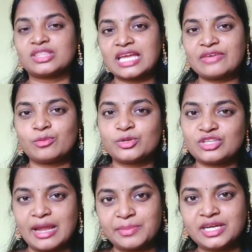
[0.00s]
కొత్తగా
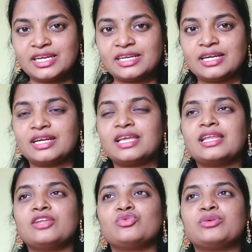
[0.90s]
ఇవ్వబోతున్న అప్డేట్ ఏంటంటే
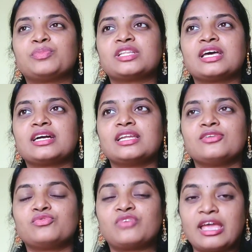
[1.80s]
నేను ఇప్పటిదాకా
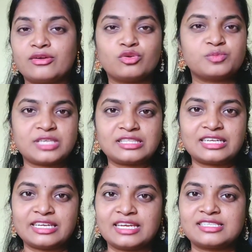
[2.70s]
నేను ఫైవ్ గ్రూప్స్
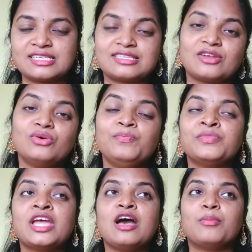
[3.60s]
అయితే క్రియేట్ చేశాను
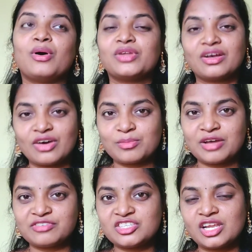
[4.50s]
మౌనిక వర్మ
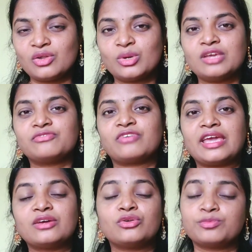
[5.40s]
అఫీషియల్లోనే
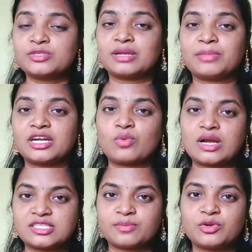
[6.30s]
ఫైవ్ గ్రూప్స్ అనమాట
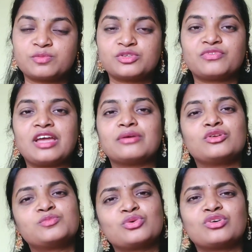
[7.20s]
వాట్సాప్ గ్రూప్స్ ఫైవ్
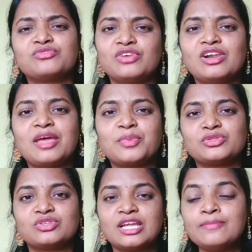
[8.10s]
గ్రూప్స్ కూడా ఫుల్
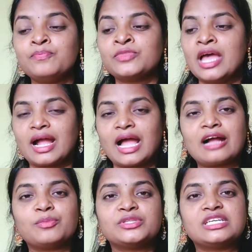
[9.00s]
అయిపోతున్నాయి
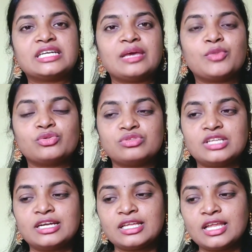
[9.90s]
కాకపోతే ఇక్కడ
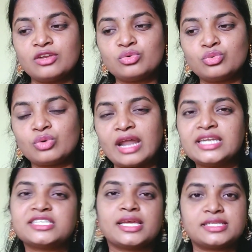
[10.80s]
ఏమవుతుందంటే నేను
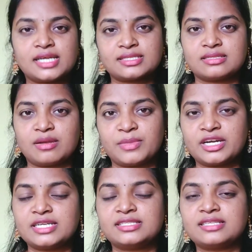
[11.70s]
అన్ని షేర్ చేస్తున్నాను
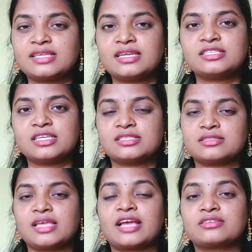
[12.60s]
అనమాట డిజైన్స్ అన్ని షేర్
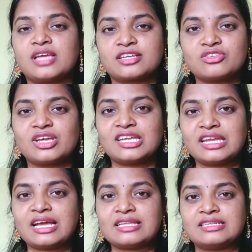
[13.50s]
చే యాక్చువల్గా
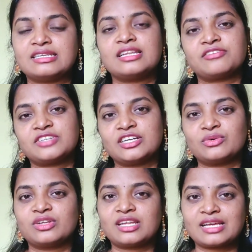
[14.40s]
నేనే కదండి నా
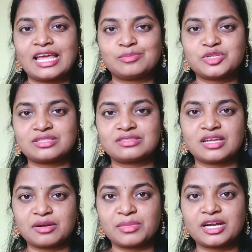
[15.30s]
ఫ్రెండ్ కూడా నాకు హెల్ప్
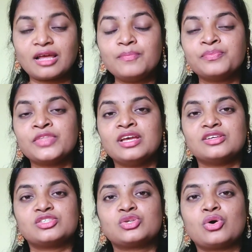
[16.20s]
చేస్తున్నారనమాట
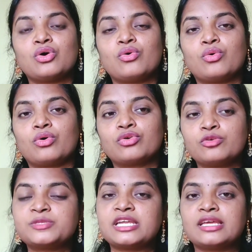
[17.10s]
సో
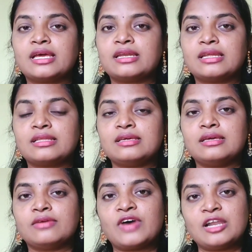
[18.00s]
గ్రూప్స్ అనే అనేది
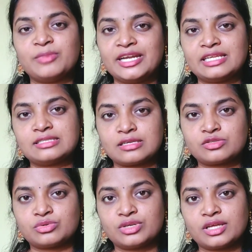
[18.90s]
వాళ్ళు మెయింటైన్
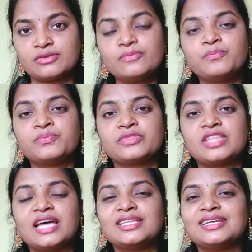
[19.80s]
చేస్తుంటారు
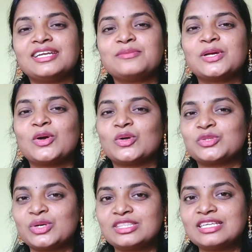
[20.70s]
దాంతో ఏంటంటే మీకు
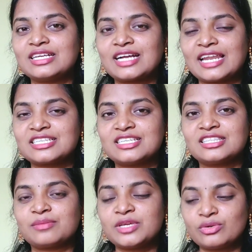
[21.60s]
కొత్త కొత్త
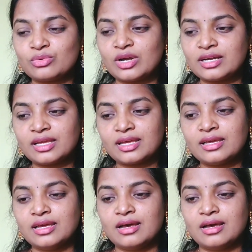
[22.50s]
కలెక్షన్ అంతా మీకు అంటే